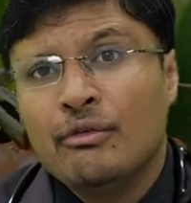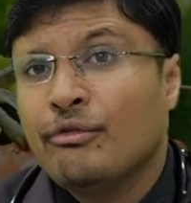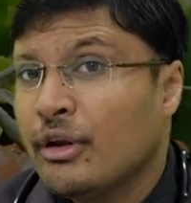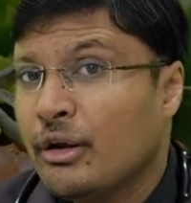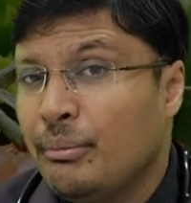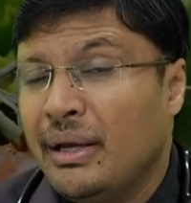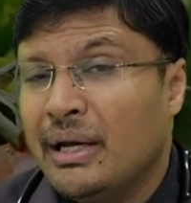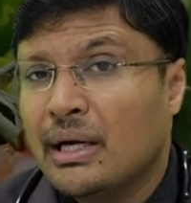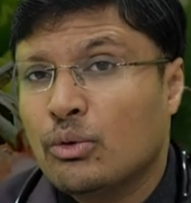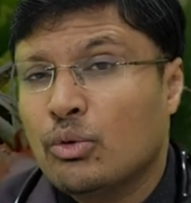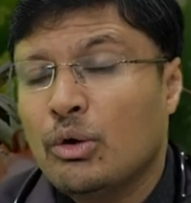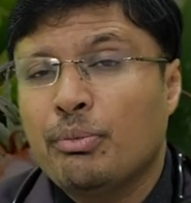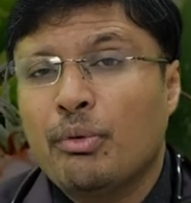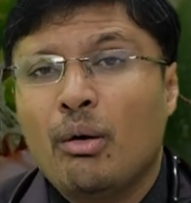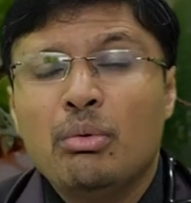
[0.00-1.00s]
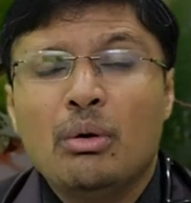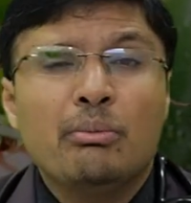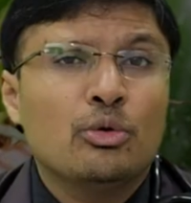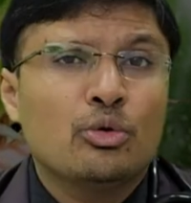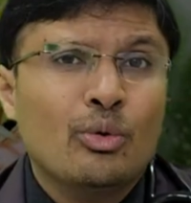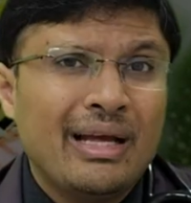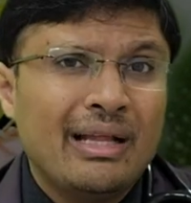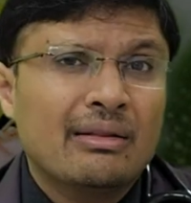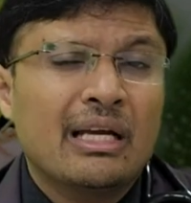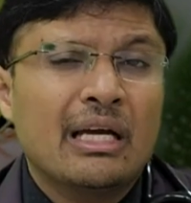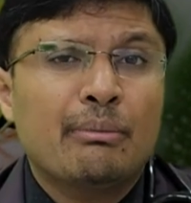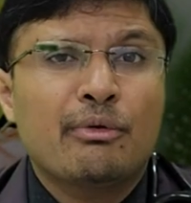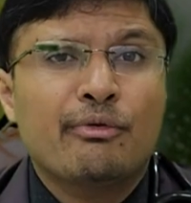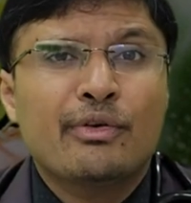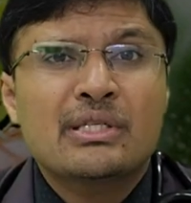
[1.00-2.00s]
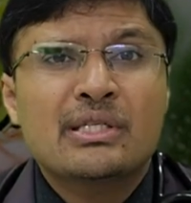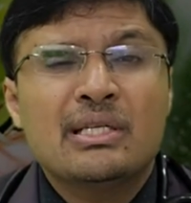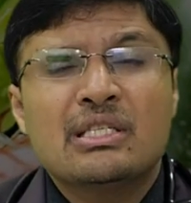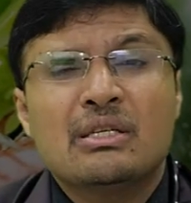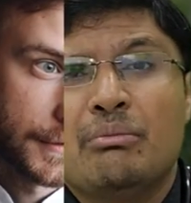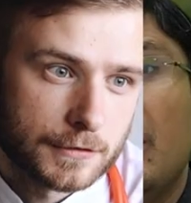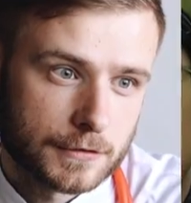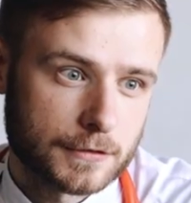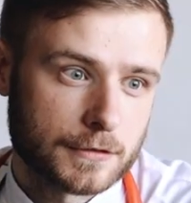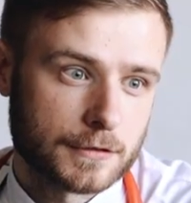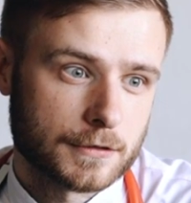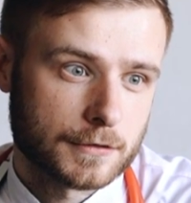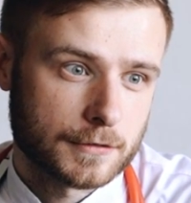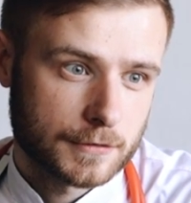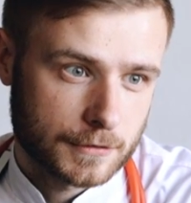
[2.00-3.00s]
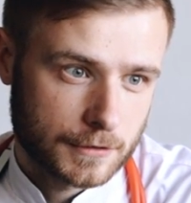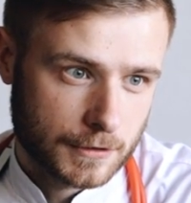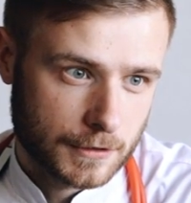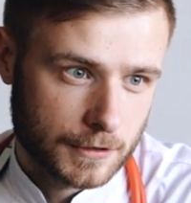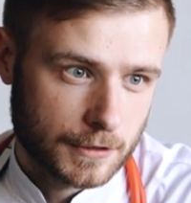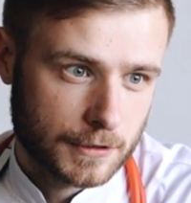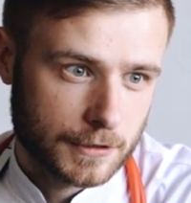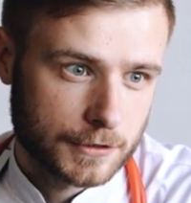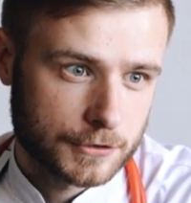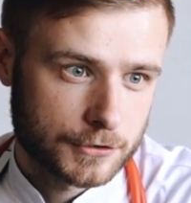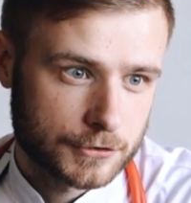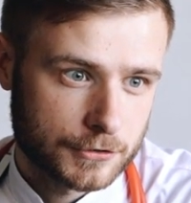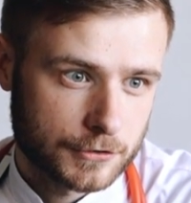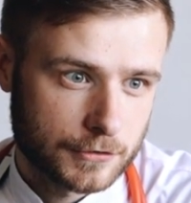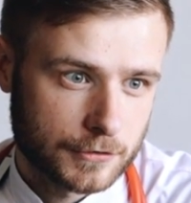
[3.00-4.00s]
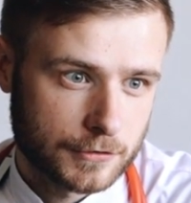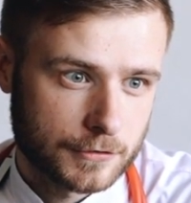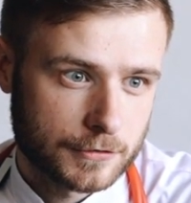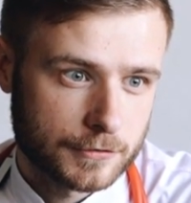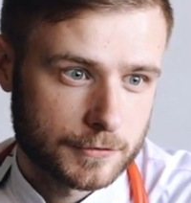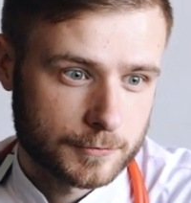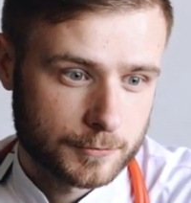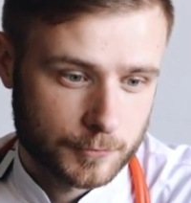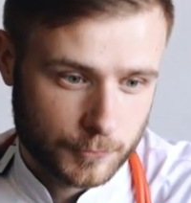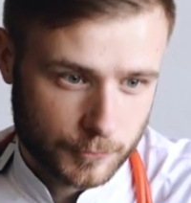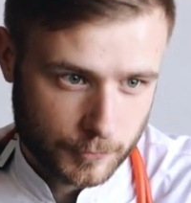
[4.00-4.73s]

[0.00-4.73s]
फिर भी अगर कोई प्रॉब्लम हो तो हेल्थ केयर प्रोफेशनल से मिलिए और जो साइंटिफिकली अप्रूव थेरेपीज़ हैं